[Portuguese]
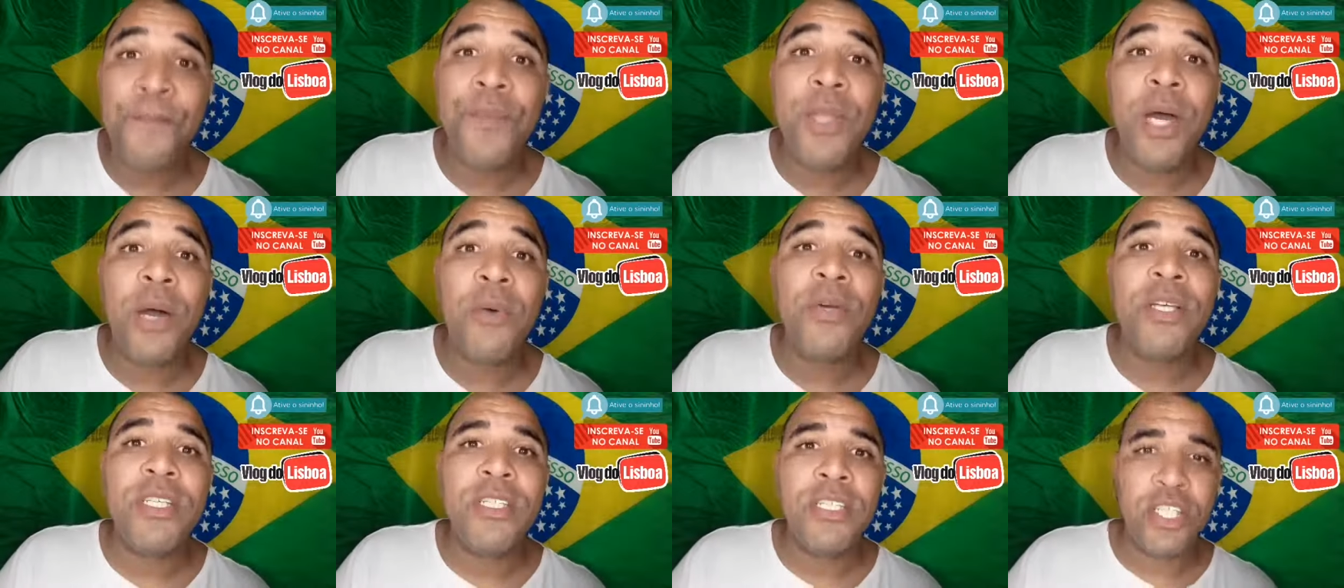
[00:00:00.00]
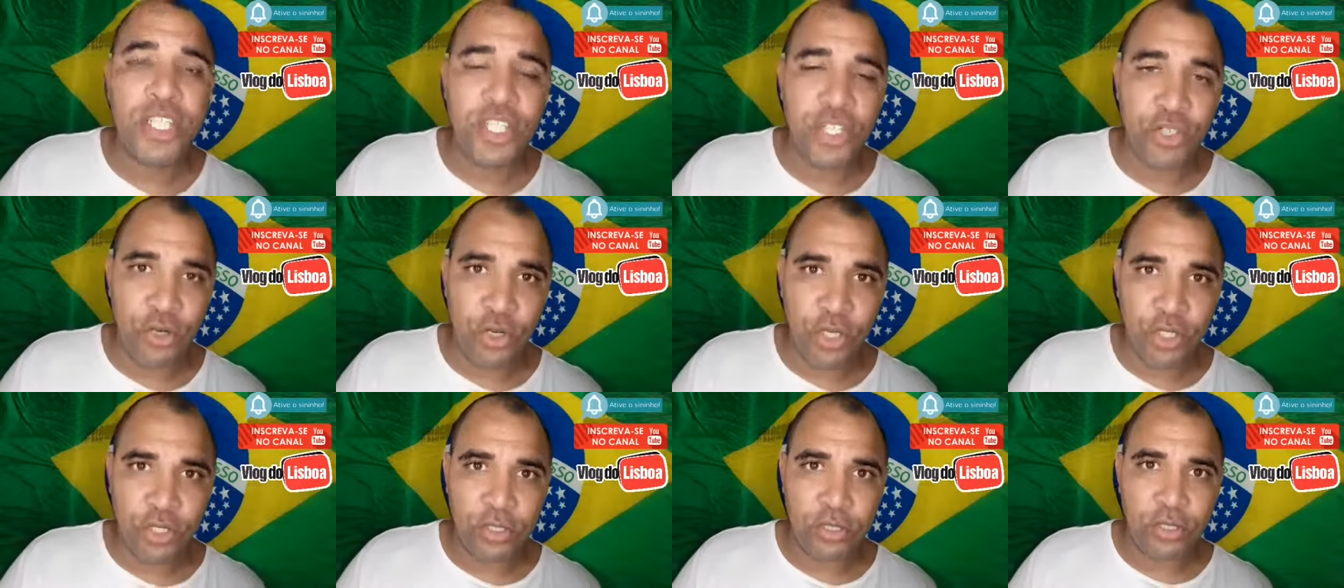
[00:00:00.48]
Não
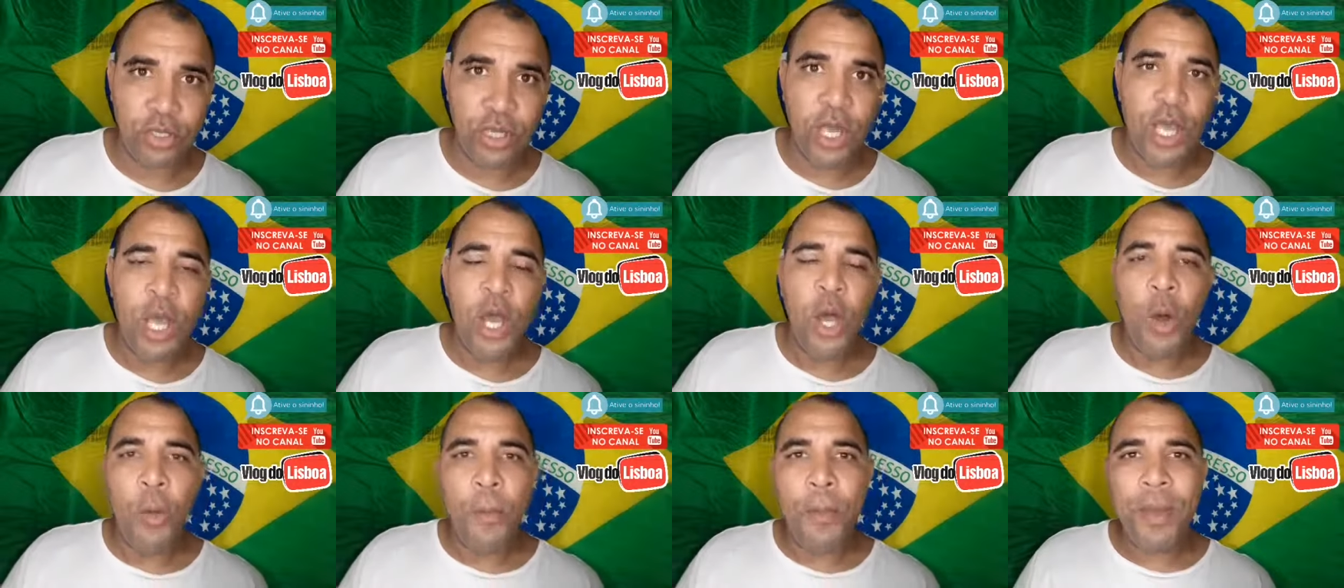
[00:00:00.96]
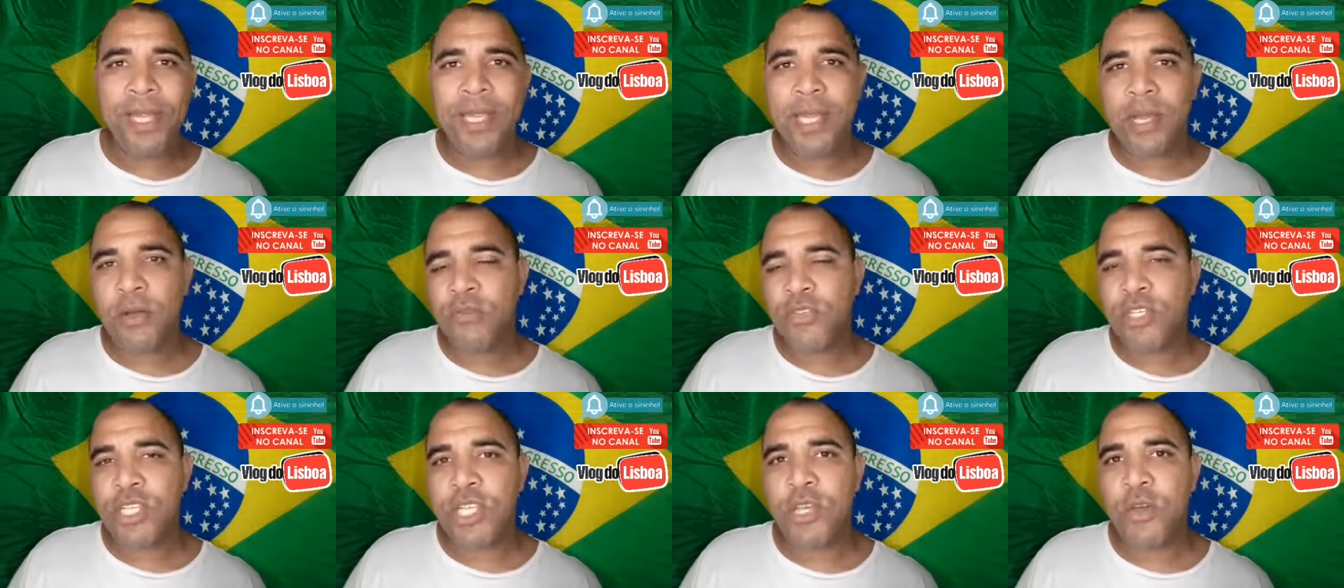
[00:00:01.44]
existe outro. O
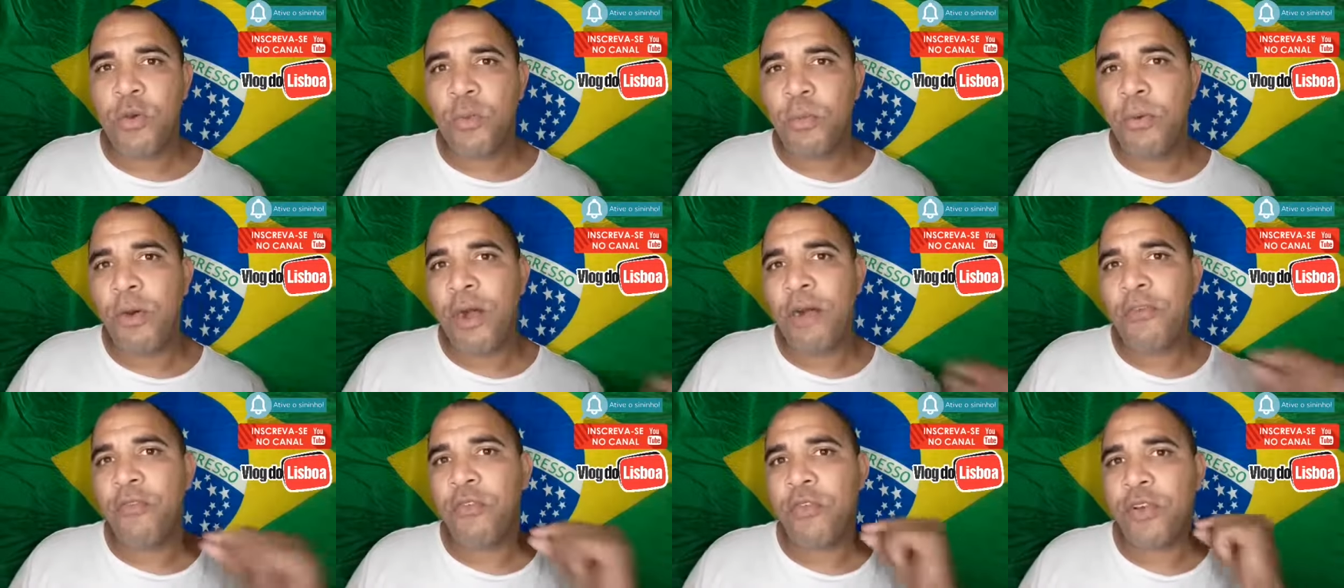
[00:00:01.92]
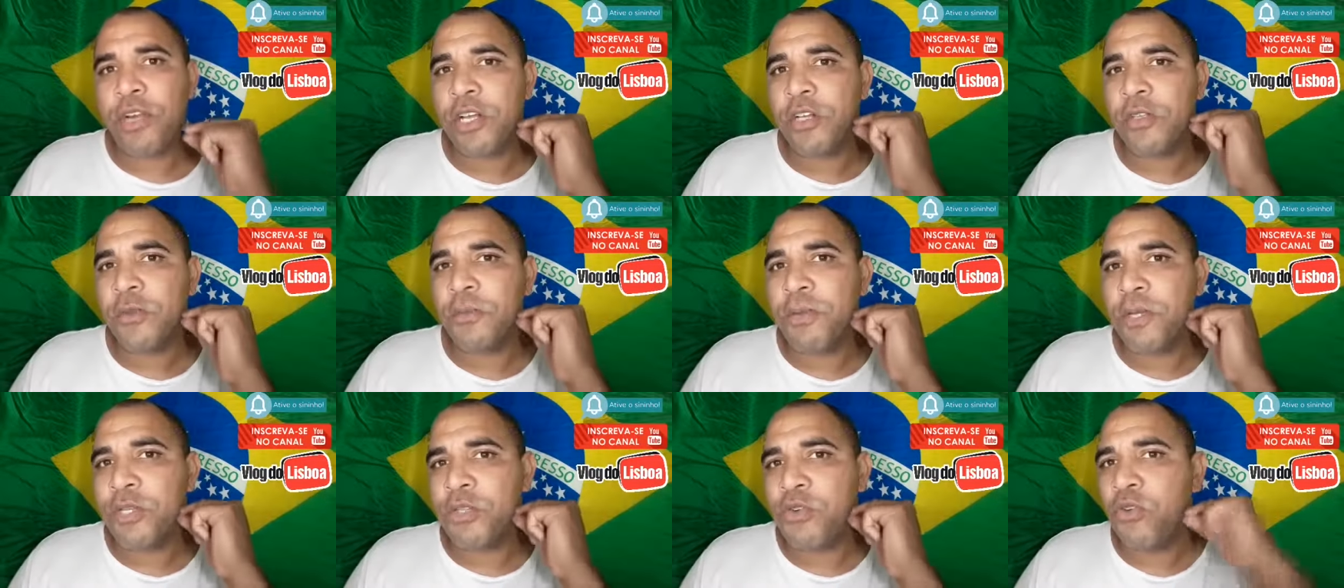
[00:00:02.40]
PT conseguiu pôr a
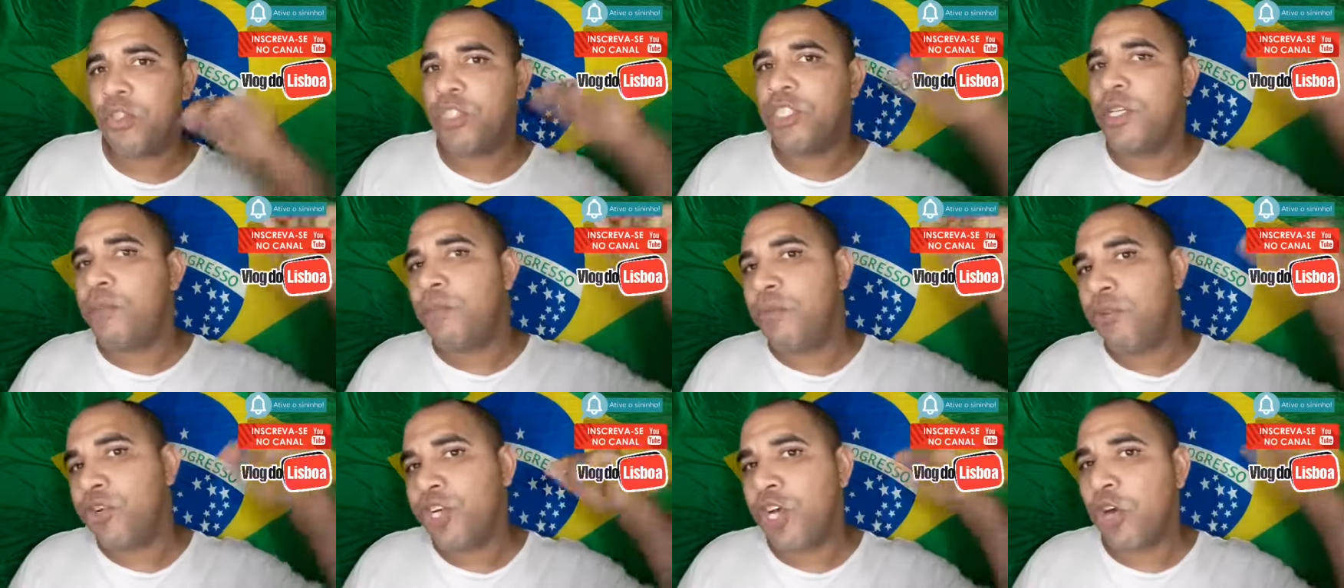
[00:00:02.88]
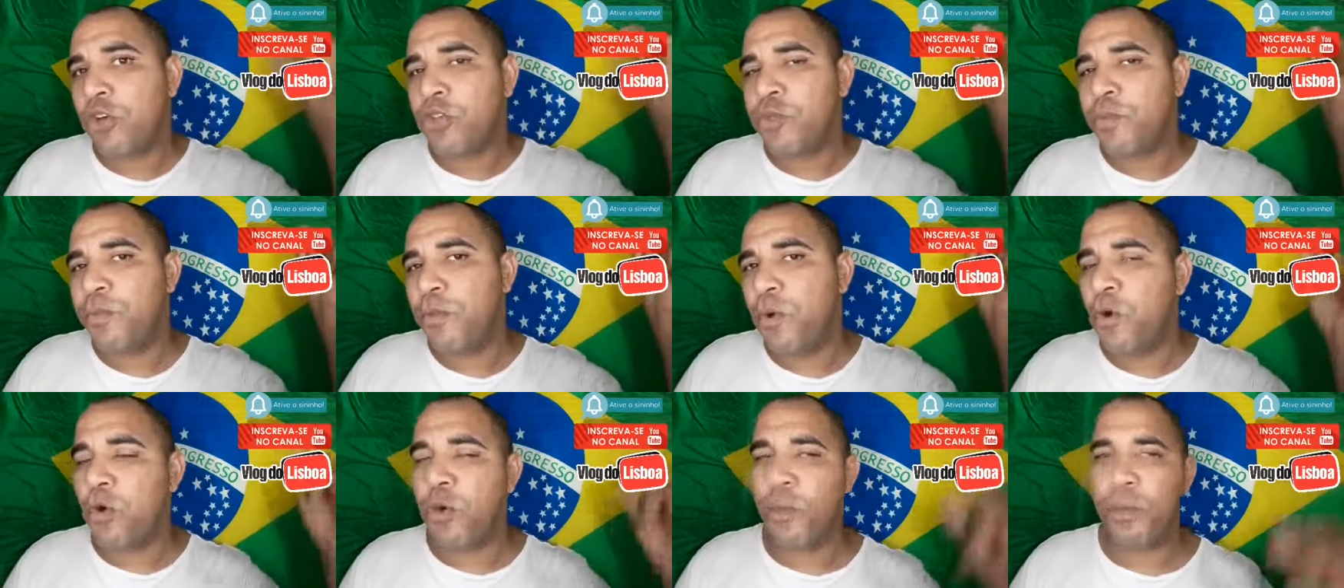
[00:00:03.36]
forca no pescoço e puxar
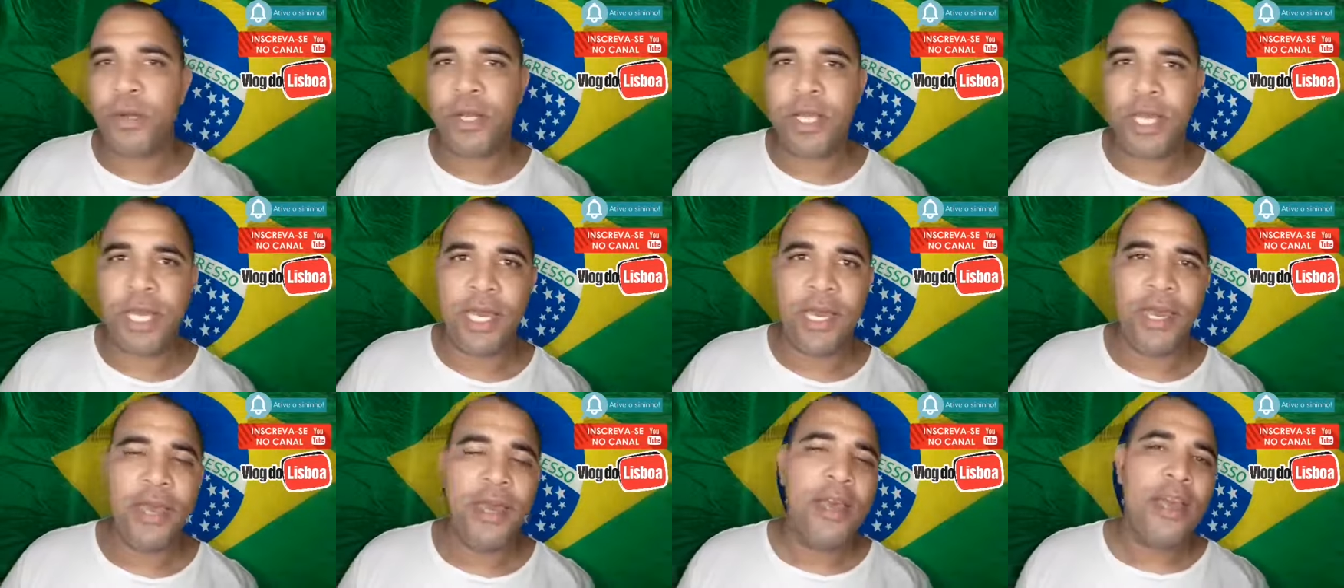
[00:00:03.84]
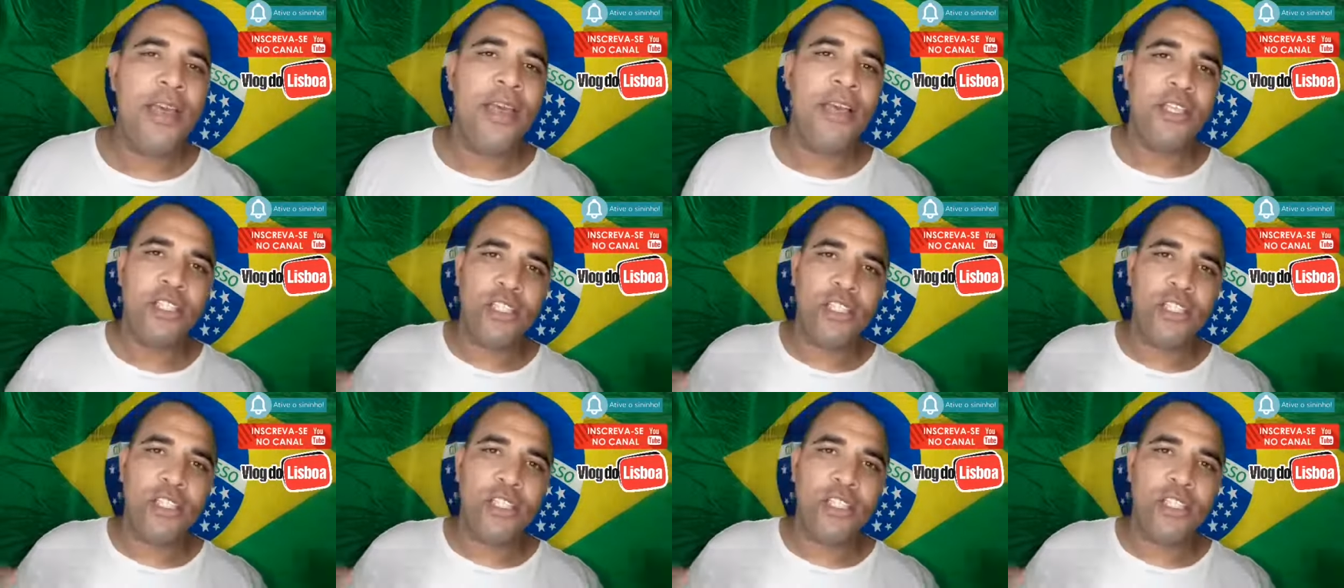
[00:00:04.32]
aos poucos. Por quê?